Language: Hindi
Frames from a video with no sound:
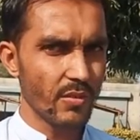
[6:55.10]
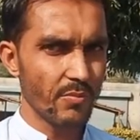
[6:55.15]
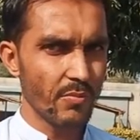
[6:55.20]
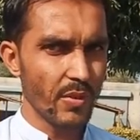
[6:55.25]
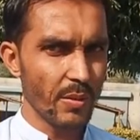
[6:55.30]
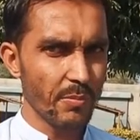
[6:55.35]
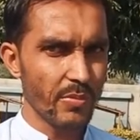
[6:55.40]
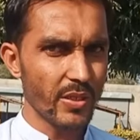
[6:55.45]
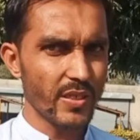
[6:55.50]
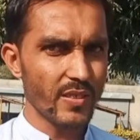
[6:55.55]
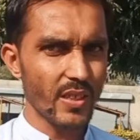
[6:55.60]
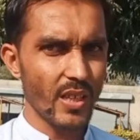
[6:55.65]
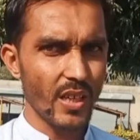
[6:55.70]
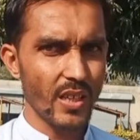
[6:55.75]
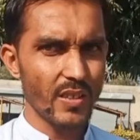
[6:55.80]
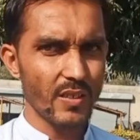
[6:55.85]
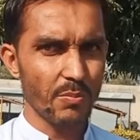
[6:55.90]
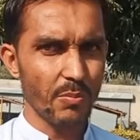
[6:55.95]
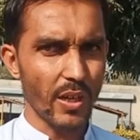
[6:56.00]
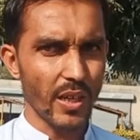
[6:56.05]
मेंबर्स हैं
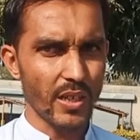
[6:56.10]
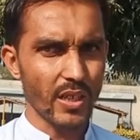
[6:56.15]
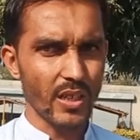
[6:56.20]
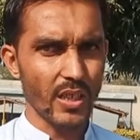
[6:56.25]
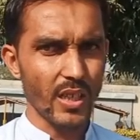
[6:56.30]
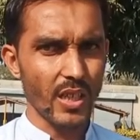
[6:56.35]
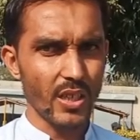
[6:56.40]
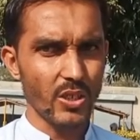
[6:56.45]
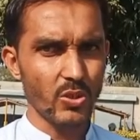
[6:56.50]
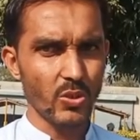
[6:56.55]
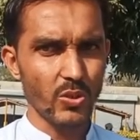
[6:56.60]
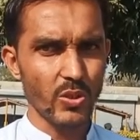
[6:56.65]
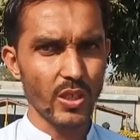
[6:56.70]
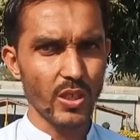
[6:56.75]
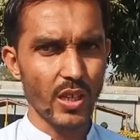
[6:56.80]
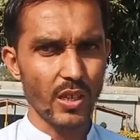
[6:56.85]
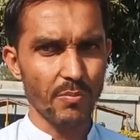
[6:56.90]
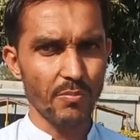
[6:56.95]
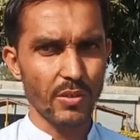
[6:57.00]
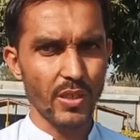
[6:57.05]
इस पार्क के जो
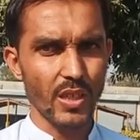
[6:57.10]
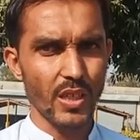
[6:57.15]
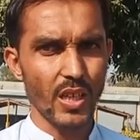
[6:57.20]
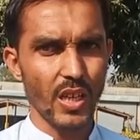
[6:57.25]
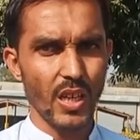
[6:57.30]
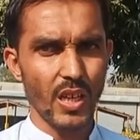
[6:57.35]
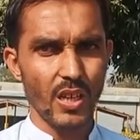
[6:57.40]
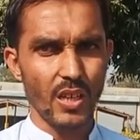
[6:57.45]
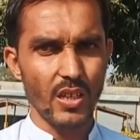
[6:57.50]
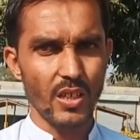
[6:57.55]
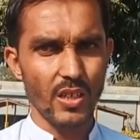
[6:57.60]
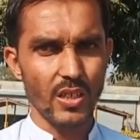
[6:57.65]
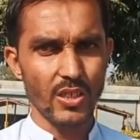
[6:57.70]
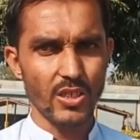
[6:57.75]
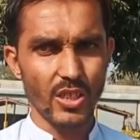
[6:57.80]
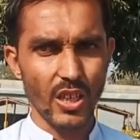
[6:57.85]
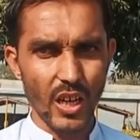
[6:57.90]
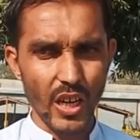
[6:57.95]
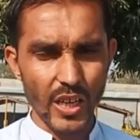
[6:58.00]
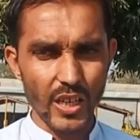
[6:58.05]
यहाँ पे आ,
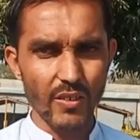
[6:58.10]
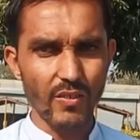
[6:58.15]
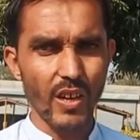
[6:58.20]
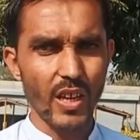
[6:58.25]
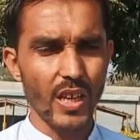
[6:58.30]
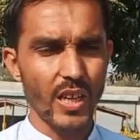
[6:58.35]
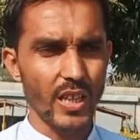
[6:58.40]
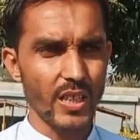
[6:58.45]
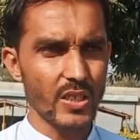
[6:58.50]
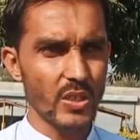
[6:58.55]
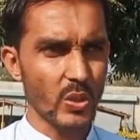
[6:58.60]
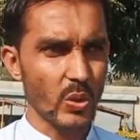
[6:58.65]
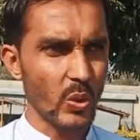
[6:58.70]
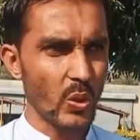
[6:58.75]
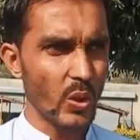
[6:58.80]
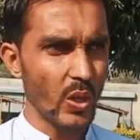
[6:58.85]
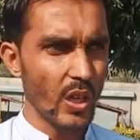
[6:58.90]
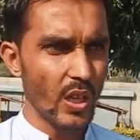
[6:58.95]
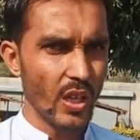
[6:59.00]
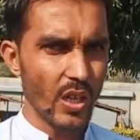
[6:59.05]
चलाने वाले हैं इसको
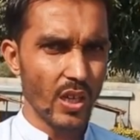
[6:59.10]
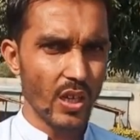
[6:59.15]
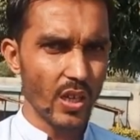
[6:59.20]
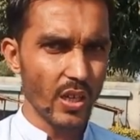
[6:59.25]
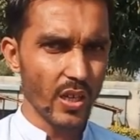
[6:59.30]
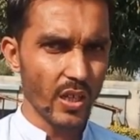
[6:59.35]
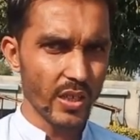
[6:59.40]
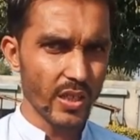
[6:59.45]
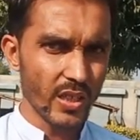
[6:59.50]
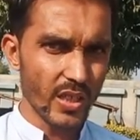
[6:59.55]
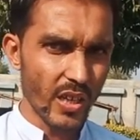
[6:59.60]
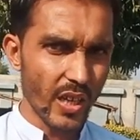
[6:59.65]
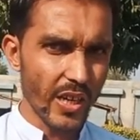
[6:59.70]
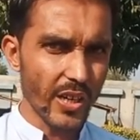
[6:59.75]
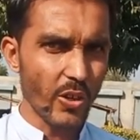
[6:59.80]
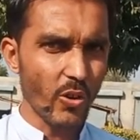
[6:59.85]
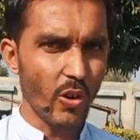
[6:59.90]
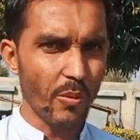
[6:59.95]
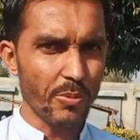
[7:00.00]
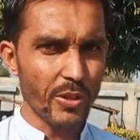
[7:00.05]
इंतहाई
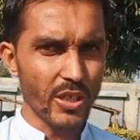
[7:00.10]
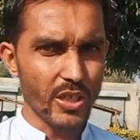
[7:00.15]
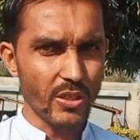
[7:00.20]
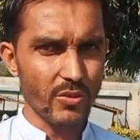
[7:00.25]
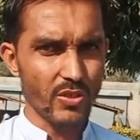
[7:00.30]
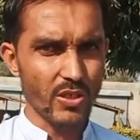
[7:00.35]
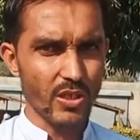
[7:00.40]
कोऑपरेटिव